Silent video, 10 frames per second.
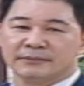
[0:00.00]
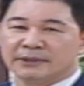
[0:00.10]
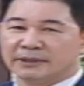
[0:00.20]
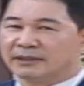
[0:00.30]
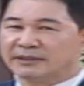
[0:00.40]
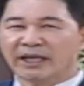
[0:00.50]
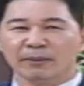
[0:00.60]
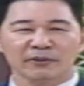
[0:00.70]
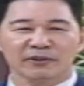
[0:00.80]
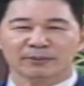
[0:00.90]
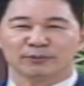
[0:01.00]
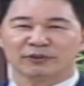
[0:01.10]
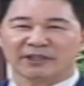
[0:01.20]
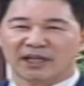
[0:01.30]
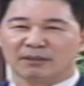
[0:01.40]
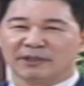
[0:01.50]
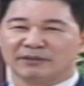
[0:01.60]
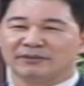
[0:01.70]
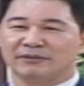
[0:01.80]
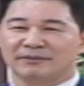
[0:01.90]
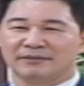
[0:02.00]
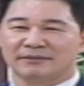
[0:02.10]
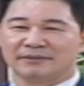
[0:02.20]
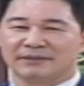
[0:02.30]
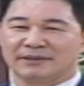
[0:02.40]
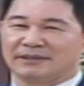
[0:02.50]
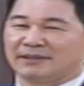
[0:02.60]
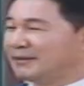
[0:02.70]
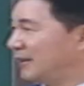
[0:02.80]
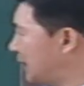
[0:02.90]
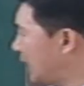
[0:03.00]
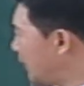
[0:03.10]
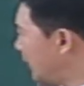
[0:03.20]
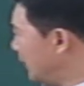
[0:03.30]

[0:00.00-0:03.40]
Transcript: 나는 생각만 해도 기분 좋아, 생각만 해도. 하, 나생각하면